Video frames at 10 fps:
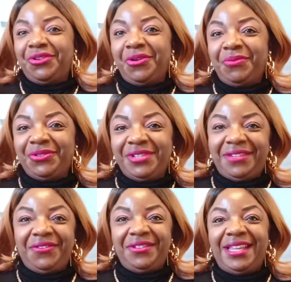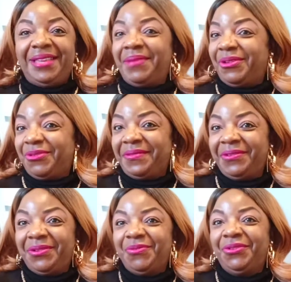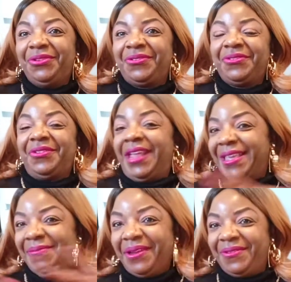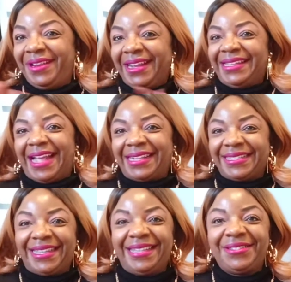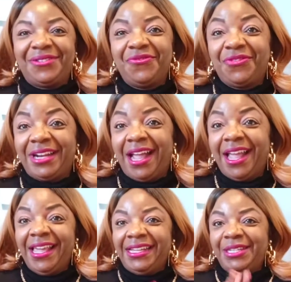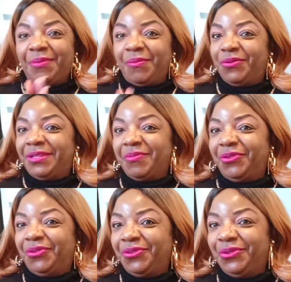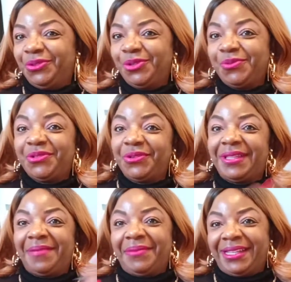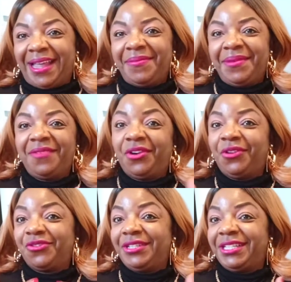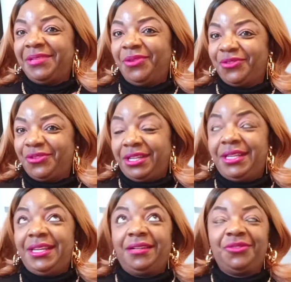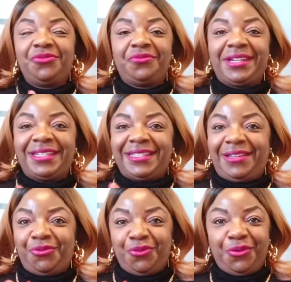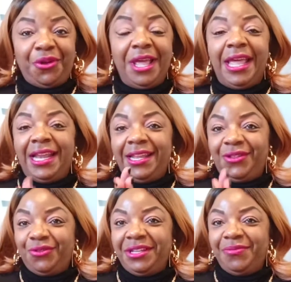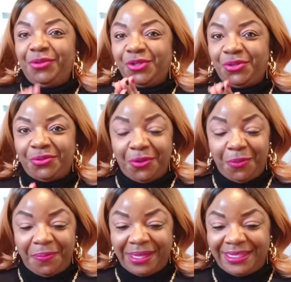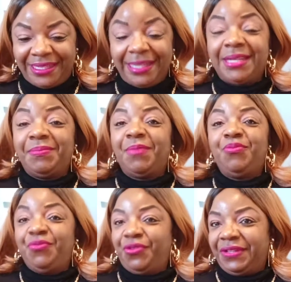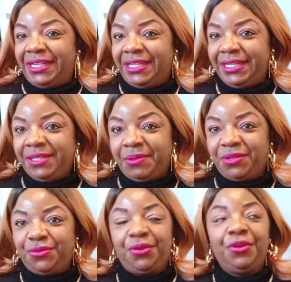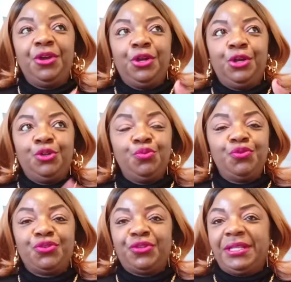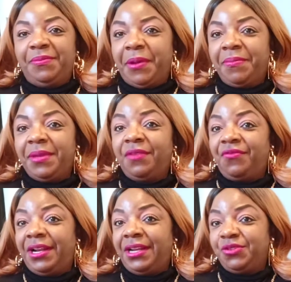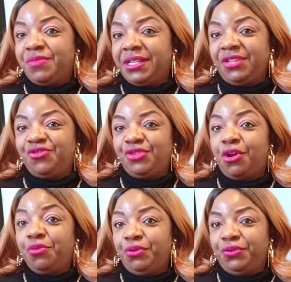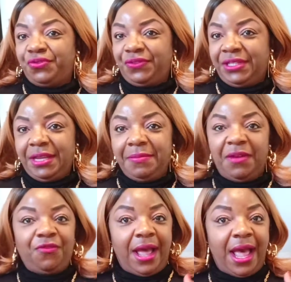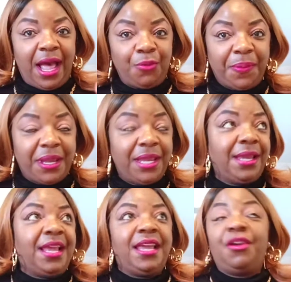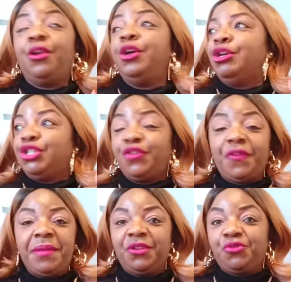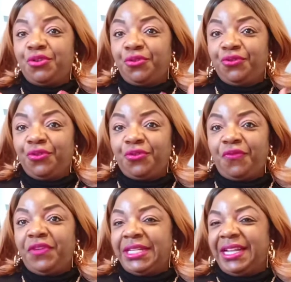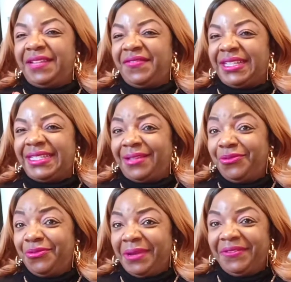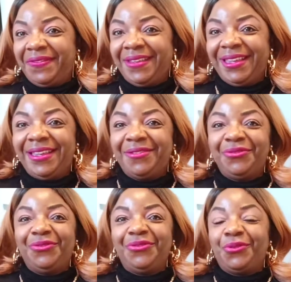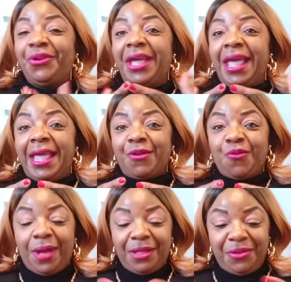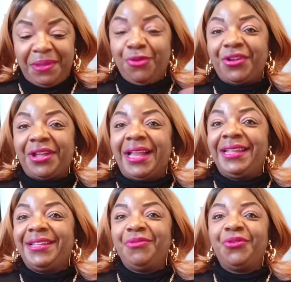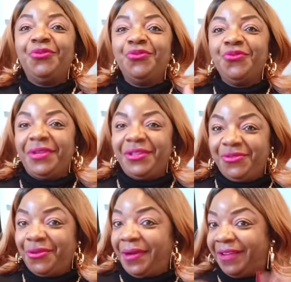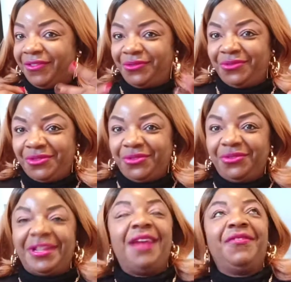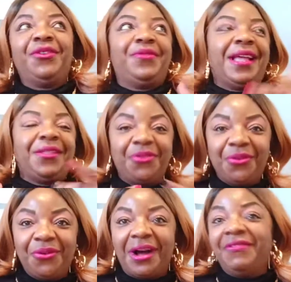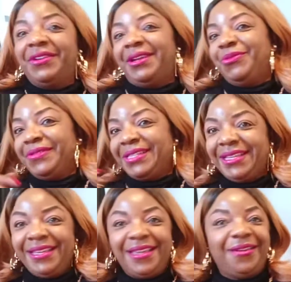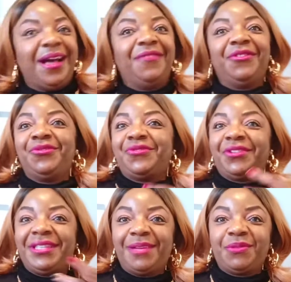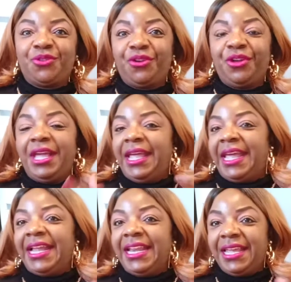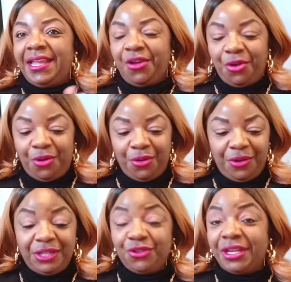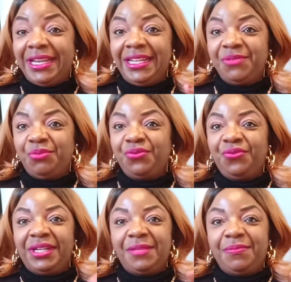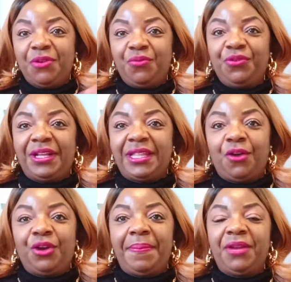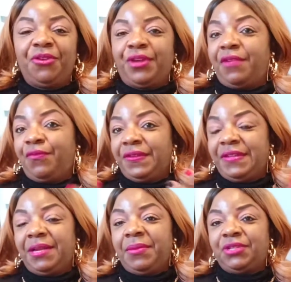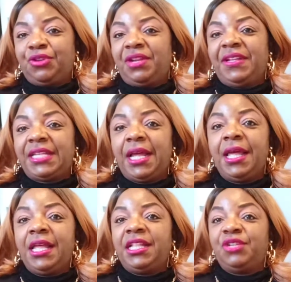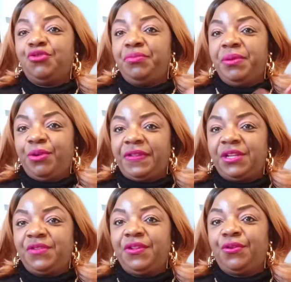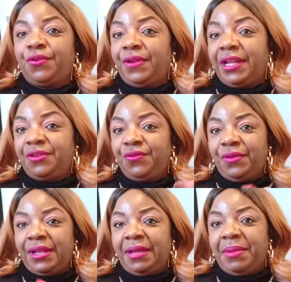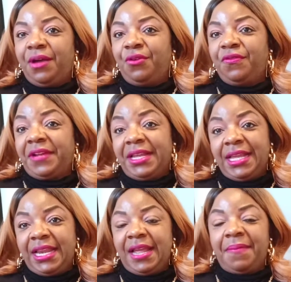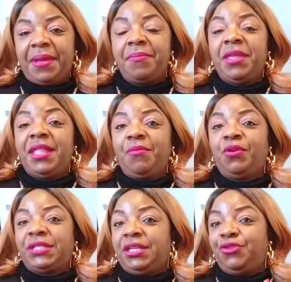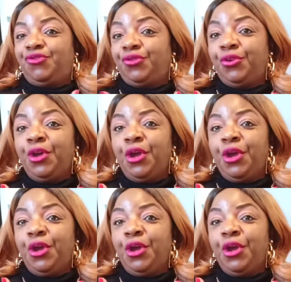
Bonjour, chez vous, c'est Immaculée. pour le compte de Light Access, voilà. j'ai pas posté pendant deux jours, je me sentais pas très bien. Voilà, aujourd'hui c'est dimanche, j'ai dit en tout cas, Seigneur, les deux dimanches passés, j'ai pas pu me rendre à l'église parce que je me sentais pas bien. Voilà, ce matin, je suis en bonne santé, ma voix a repris et euh, je vais bien, je suis contente. En fait, c'est l'anniversaire de ma fille, donc euh, Quoi de meilleur qu'aller d'abord louer Dieu avant toute chose, avant le gâteau, avant la musique, avant de sortir, parce que elle est, euh, les gens qui lisent beaucoup, là, je sais pas comment on l'appelle, donc elle veut célébrer son anniversaire dans une bibliothèque. Je vais donc la conduire là-bas, on va y aller après, mais d'abord c'est Dieu,